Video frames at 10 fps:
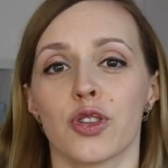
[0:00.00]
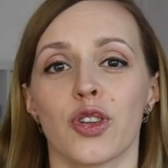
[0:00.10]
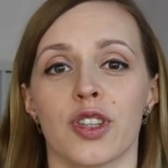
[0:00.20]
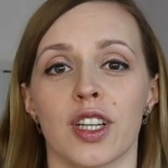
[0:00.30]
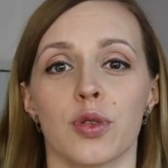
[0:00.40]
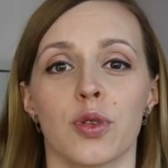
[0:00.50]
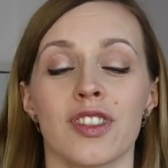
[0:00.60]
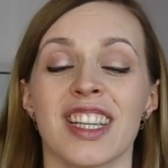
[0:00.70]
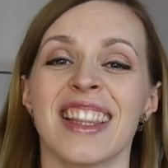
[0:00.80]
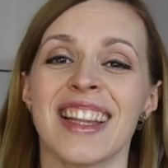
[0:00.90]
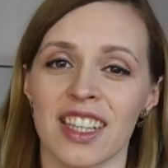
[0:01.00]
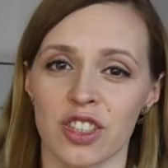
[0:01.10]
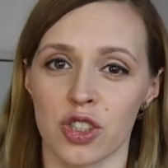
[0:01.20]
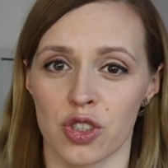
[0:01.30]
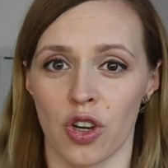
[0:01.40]
to ta glukoza na
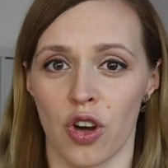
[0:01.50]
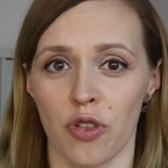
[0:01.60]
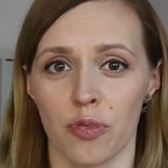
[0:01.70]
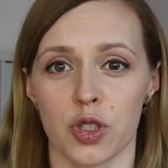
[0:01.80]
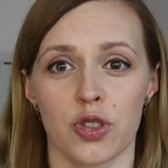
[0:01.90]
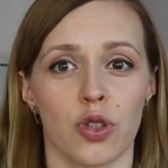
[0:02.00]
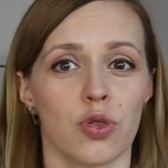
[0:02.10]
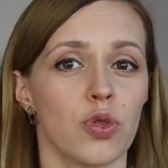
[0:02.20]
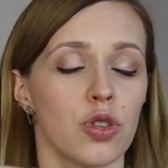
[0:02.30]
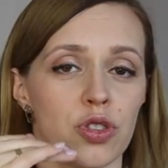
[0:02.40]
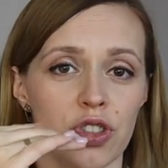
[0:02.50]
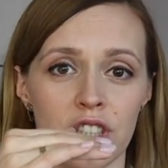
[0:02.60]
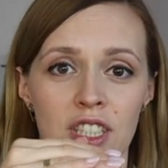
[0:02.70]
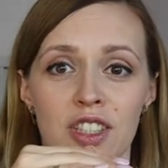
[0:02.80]
czczo w przeciągu godziny